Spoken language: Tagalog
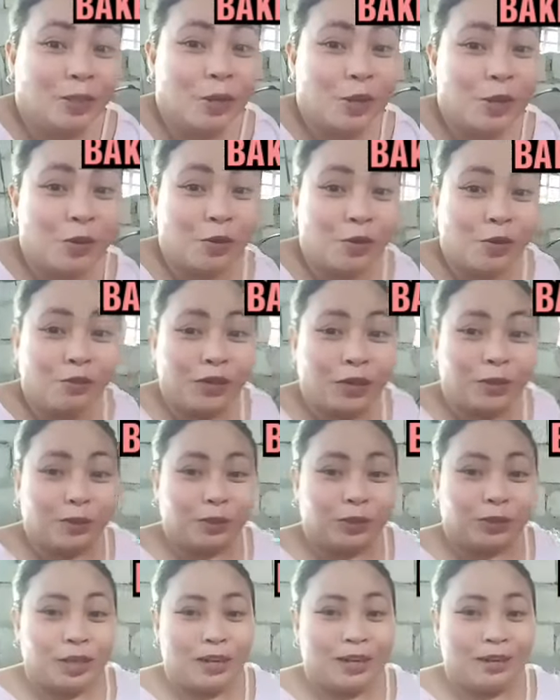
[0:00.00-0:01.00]
Ando na yung
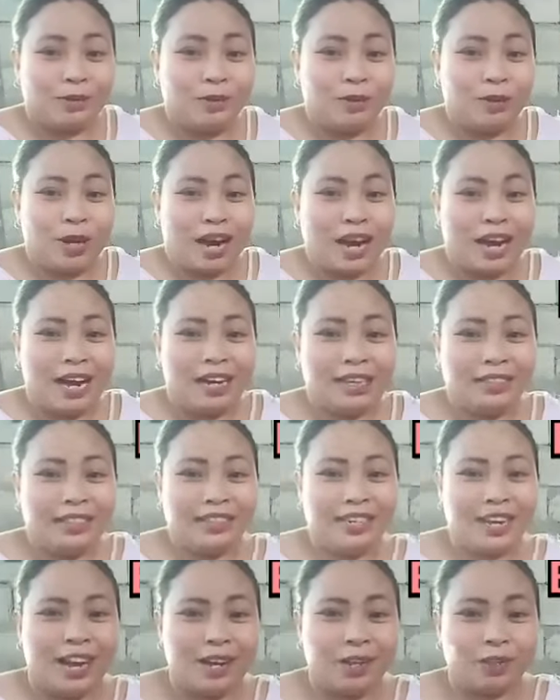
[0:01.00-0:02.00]
oven ko sa likuran.
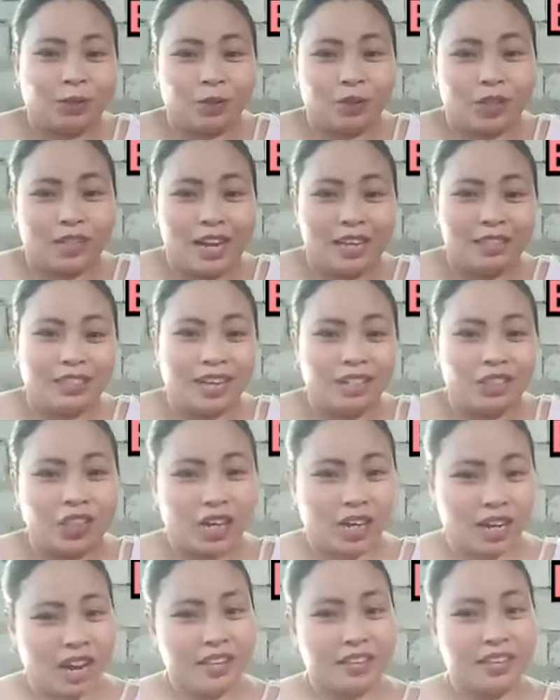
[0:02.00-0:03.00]
Inaayos ko na, guys. At
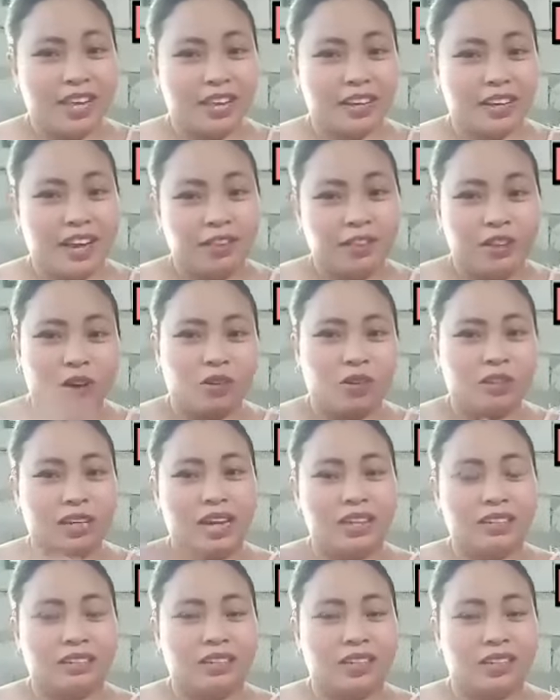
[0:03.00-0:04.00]
saka, nag, ano ako,
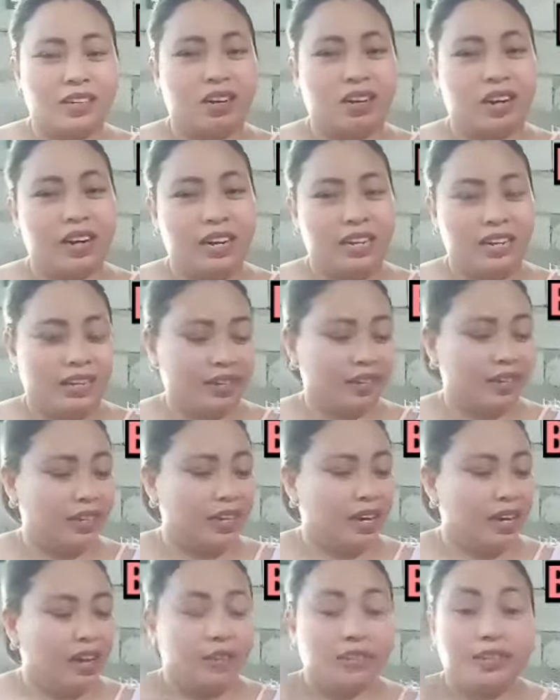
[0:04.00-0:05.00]
guys, ng garlic
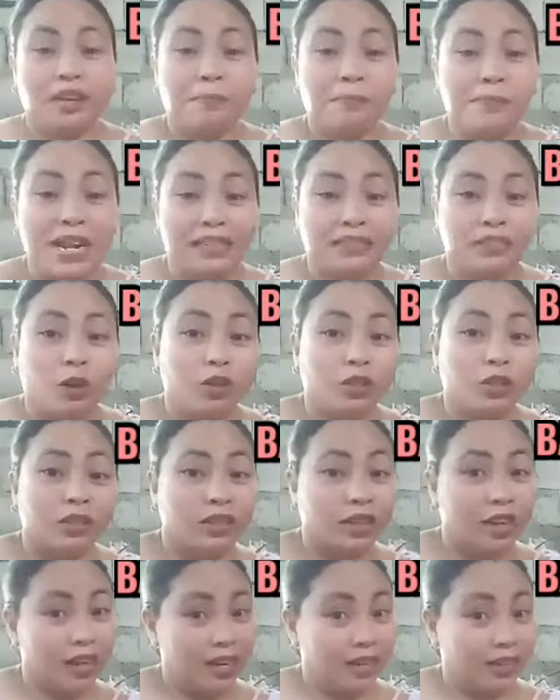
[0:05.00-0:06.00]
nag-blend ako
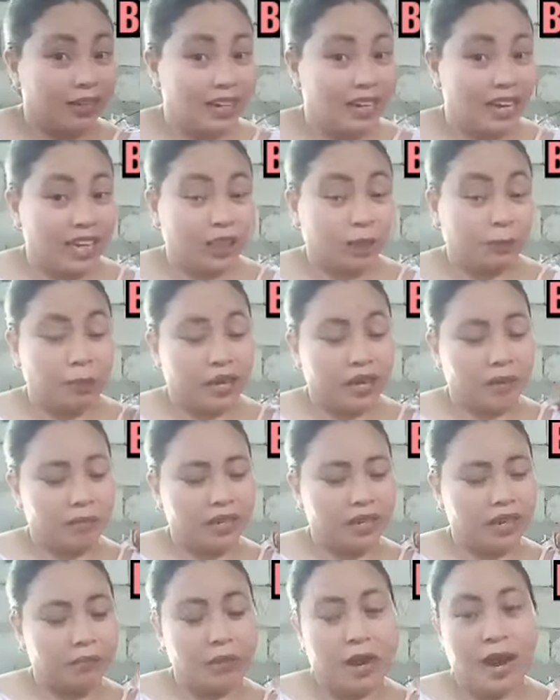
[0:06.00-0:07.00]
ng garlic, guys, para
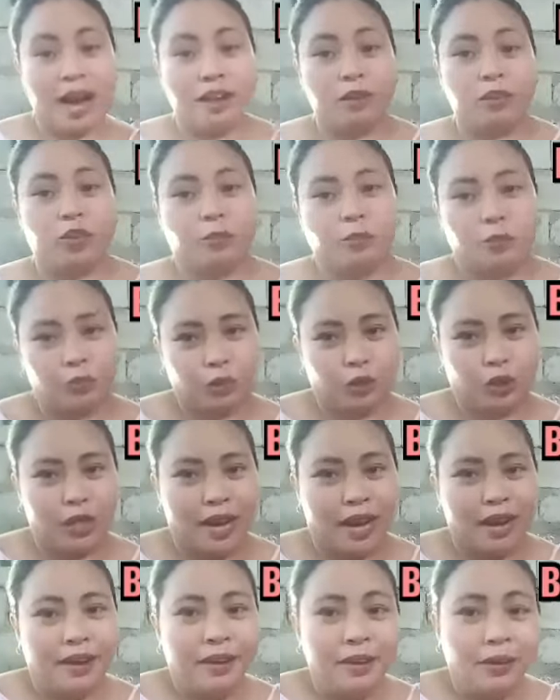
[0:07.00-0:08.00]
maging maayos po
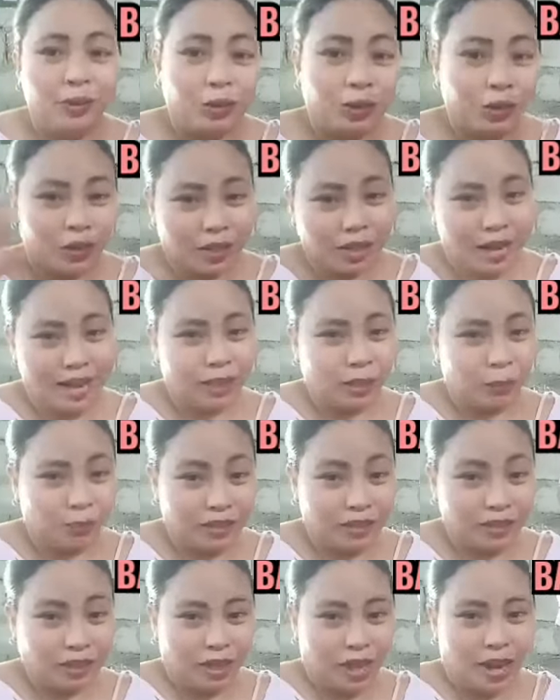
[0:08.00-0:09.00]
siya. So, guys,
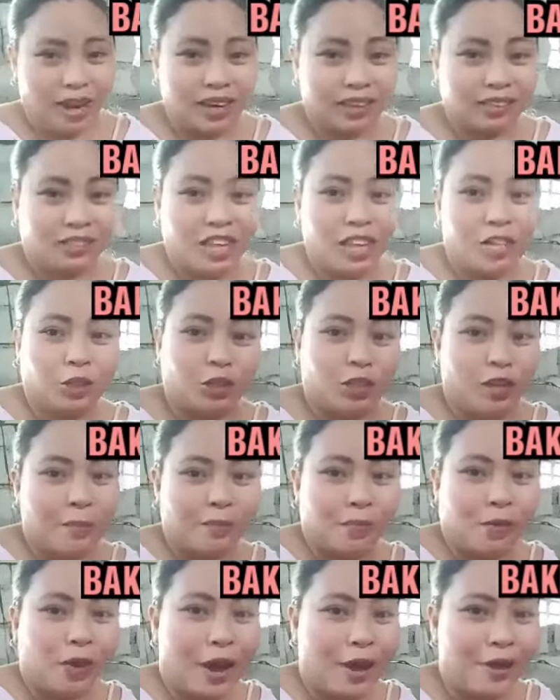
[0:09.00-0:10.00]
please uh, stay tuned
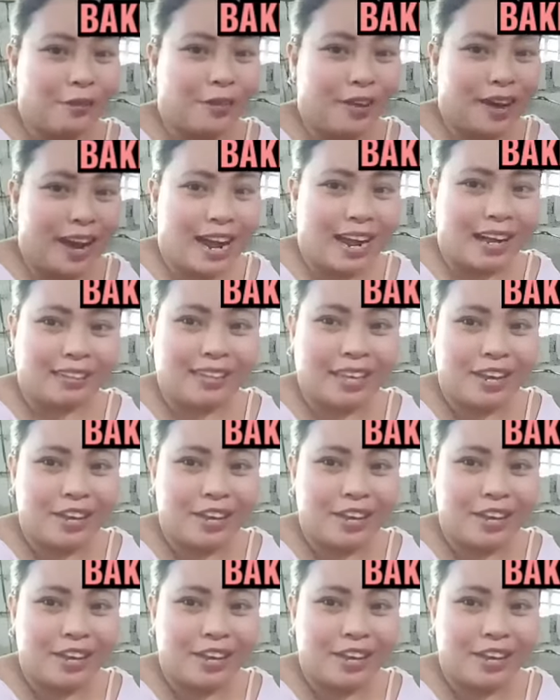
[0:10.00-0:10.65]
lang po kayo, ha.